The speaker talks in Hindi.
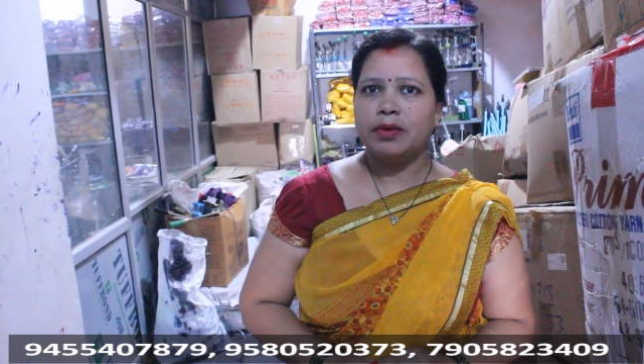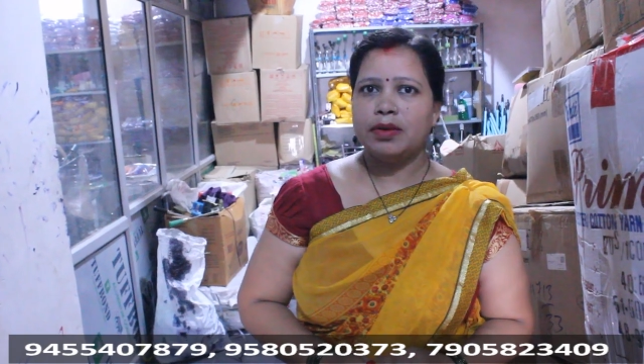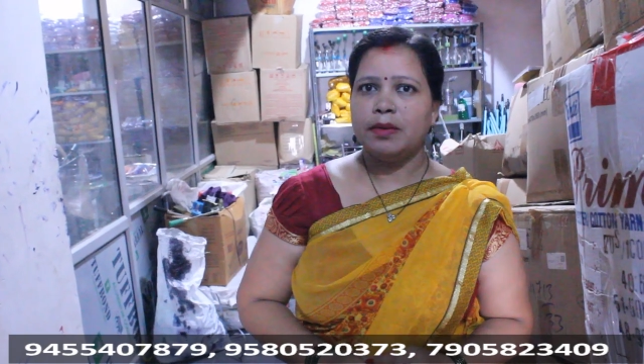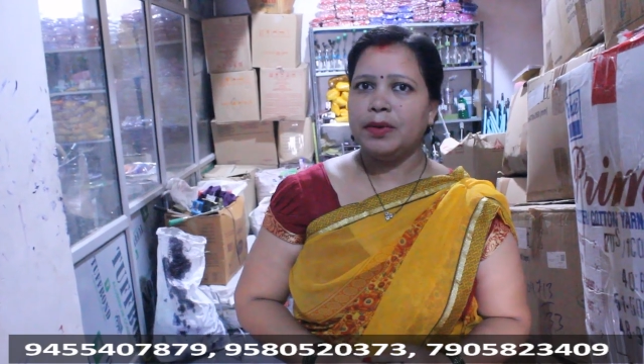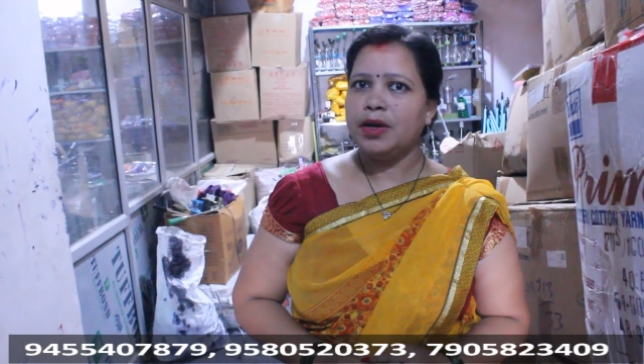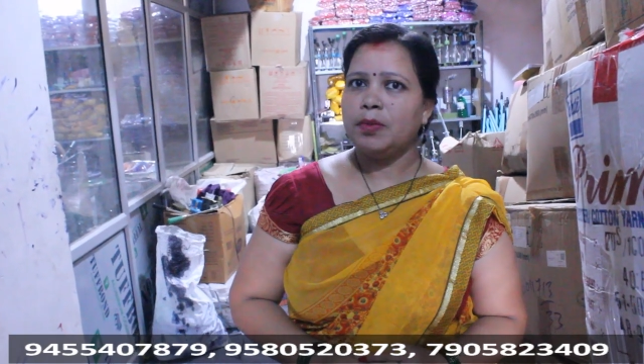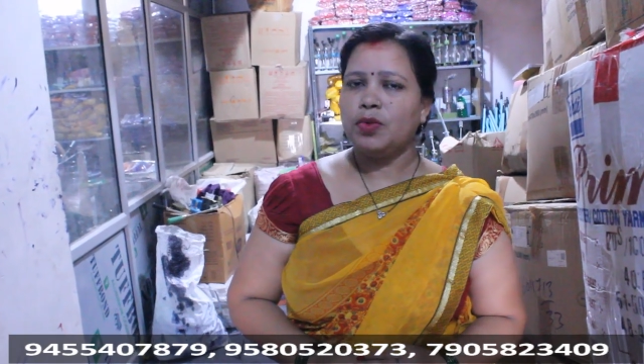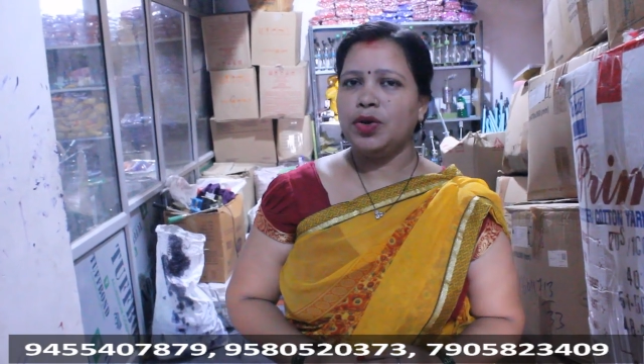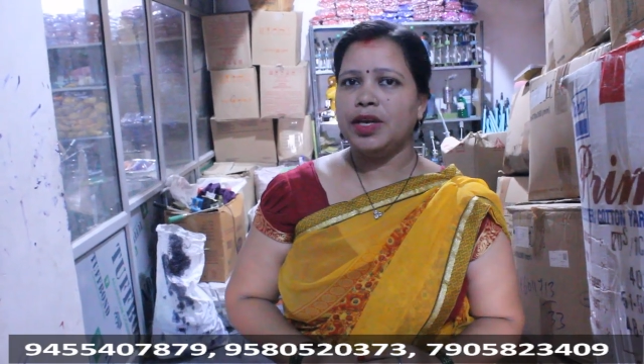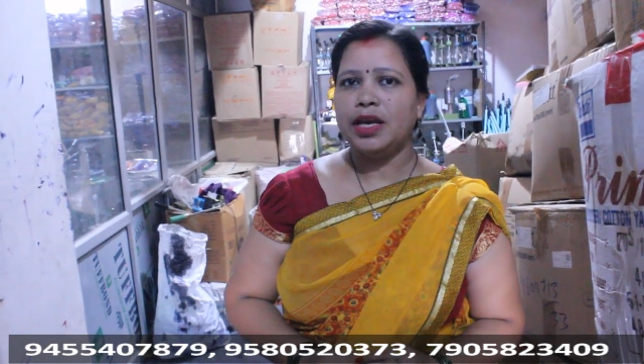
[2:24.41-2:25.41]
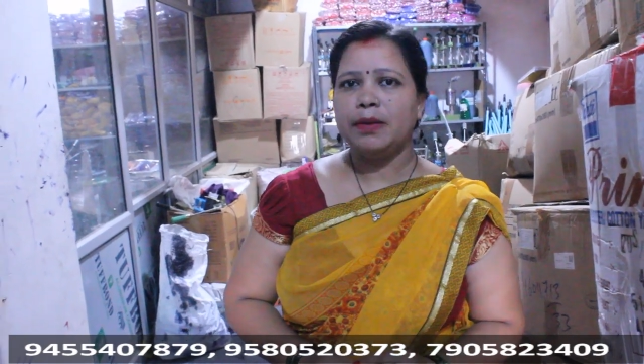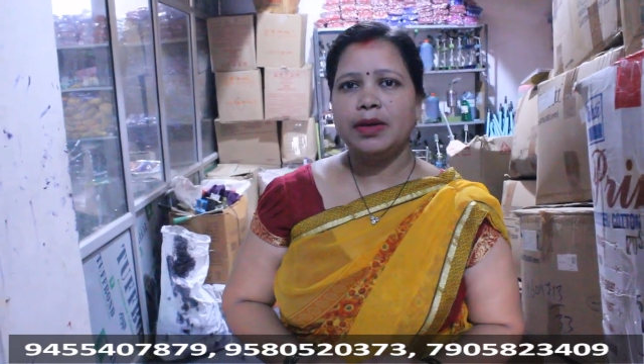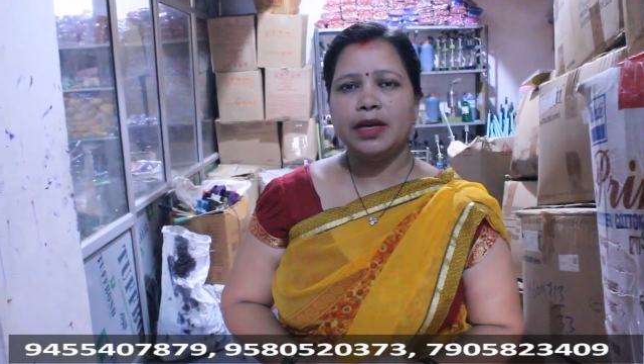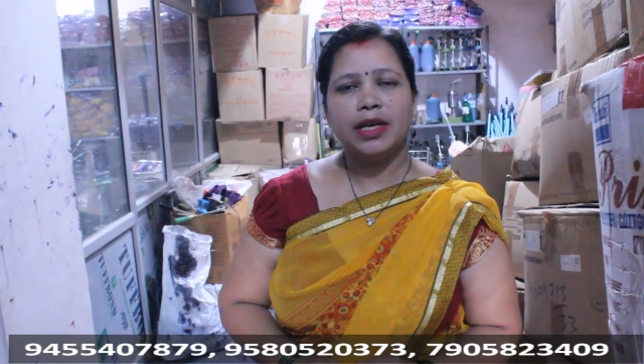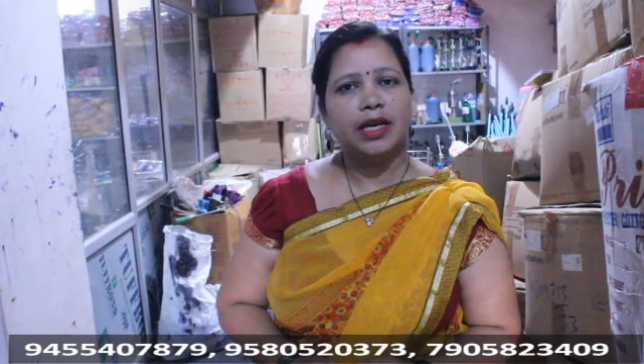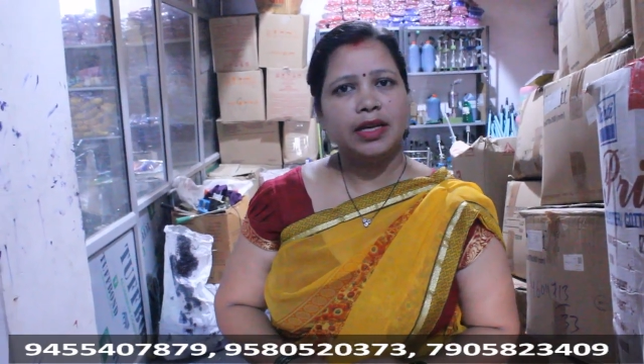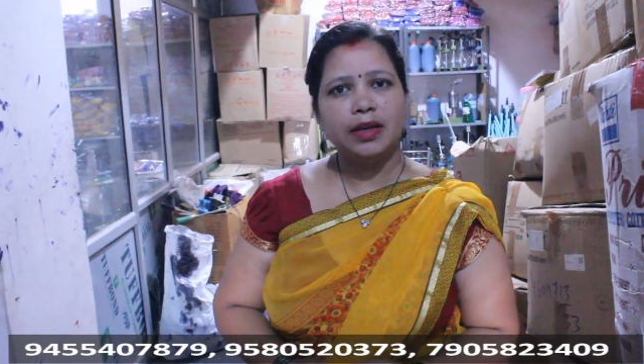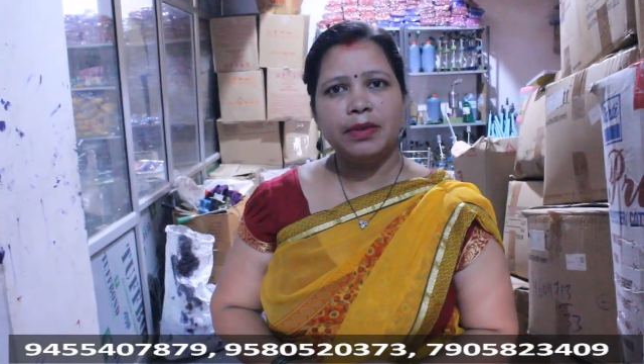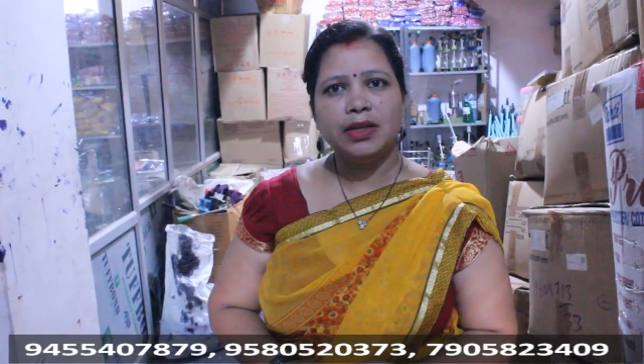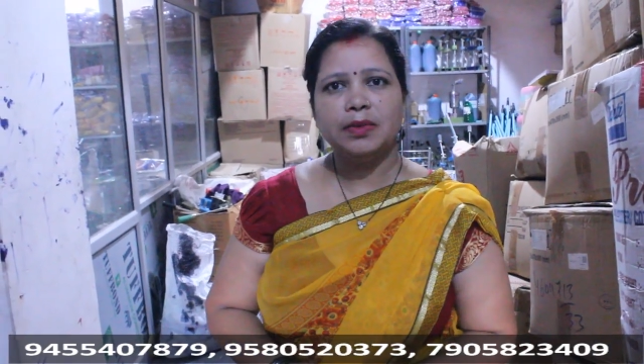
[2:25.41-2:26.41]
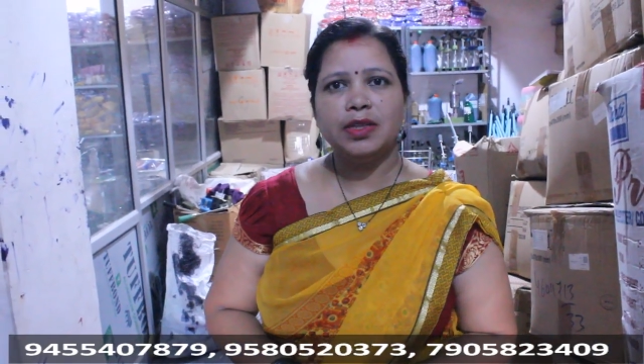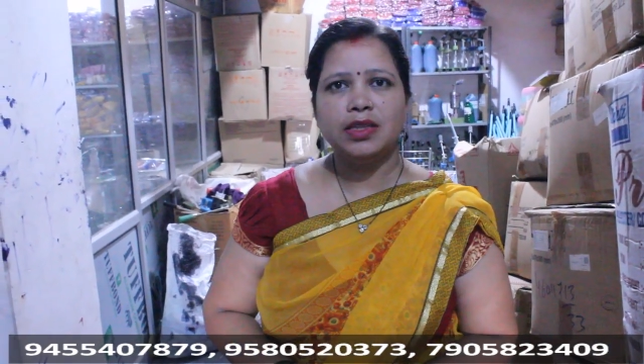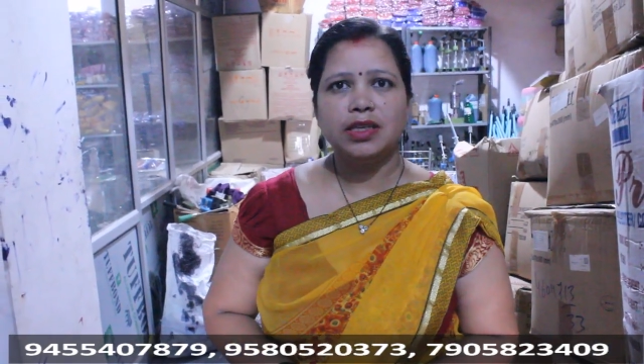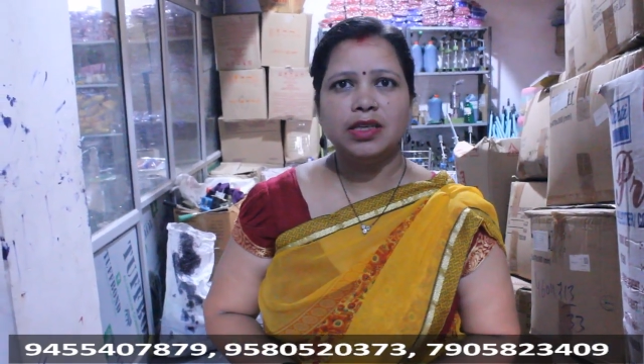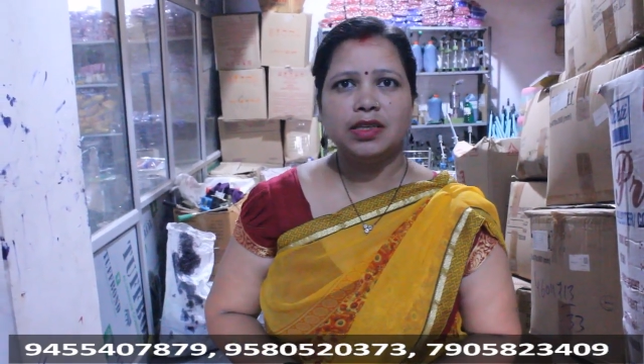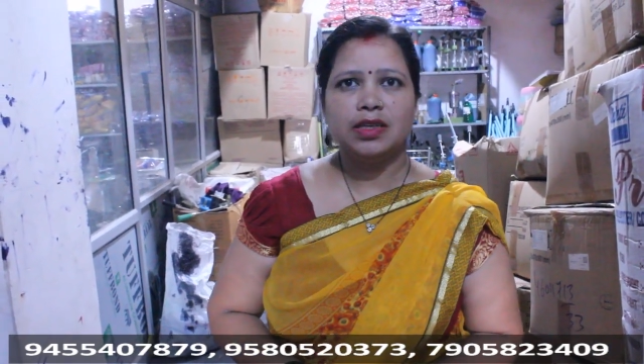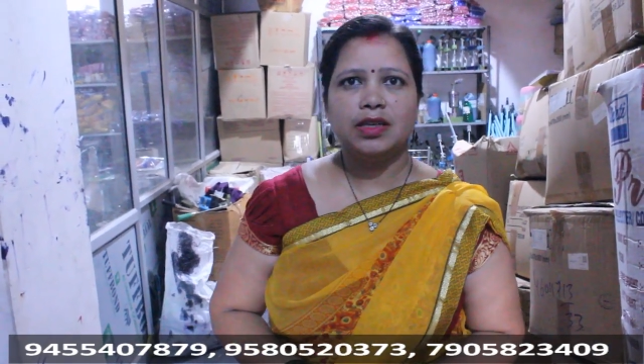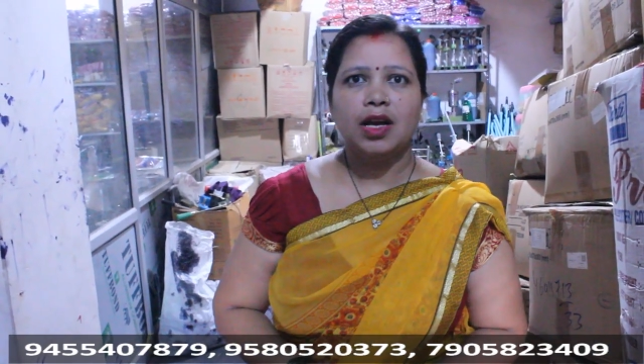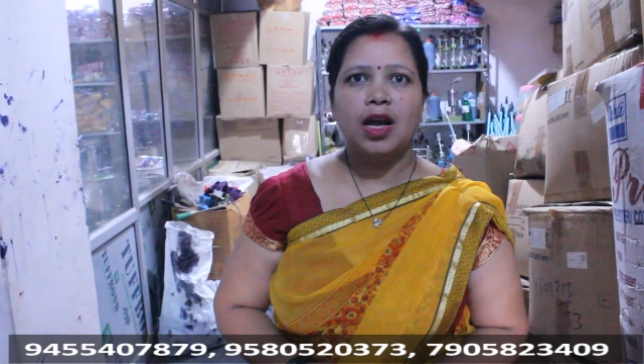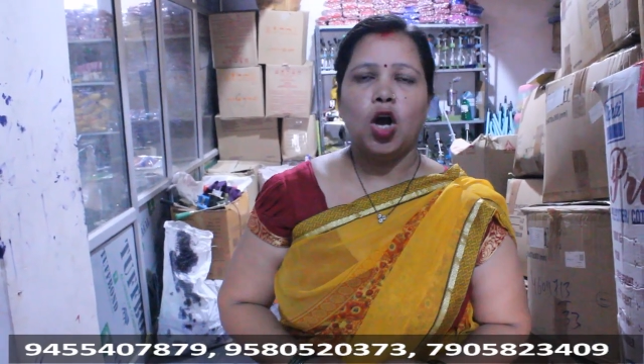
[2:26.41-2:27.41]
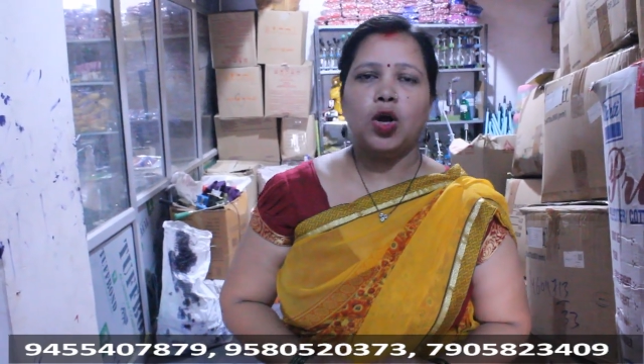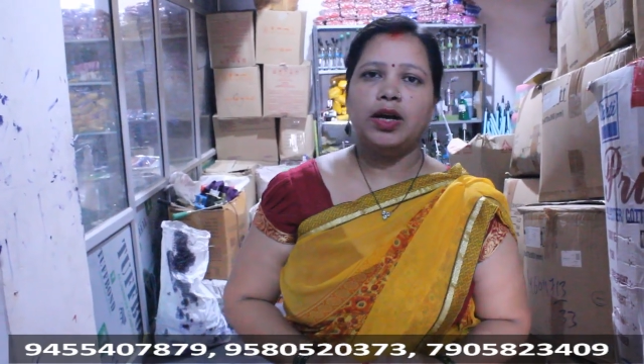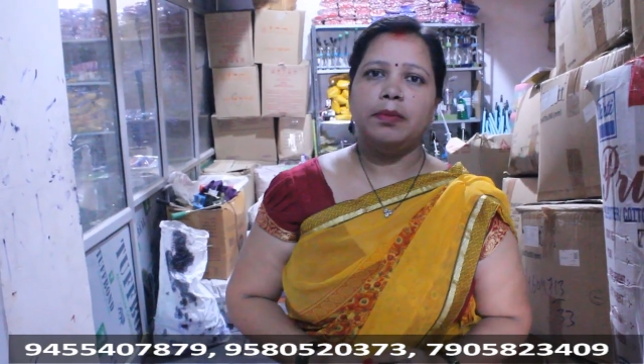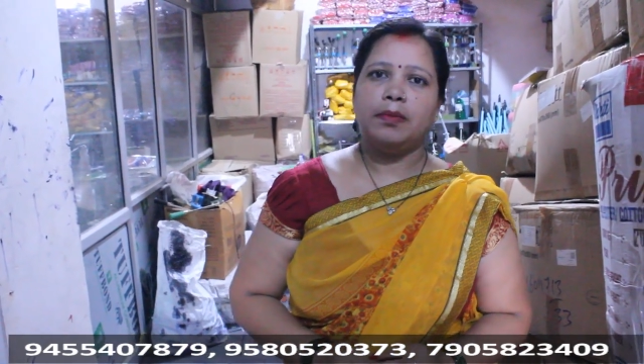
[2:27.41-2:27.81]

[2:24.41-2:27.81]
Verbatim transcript: कंपनी आपको ग्यारह महीने का एग्रीमेंट भी देती है सर अच्छा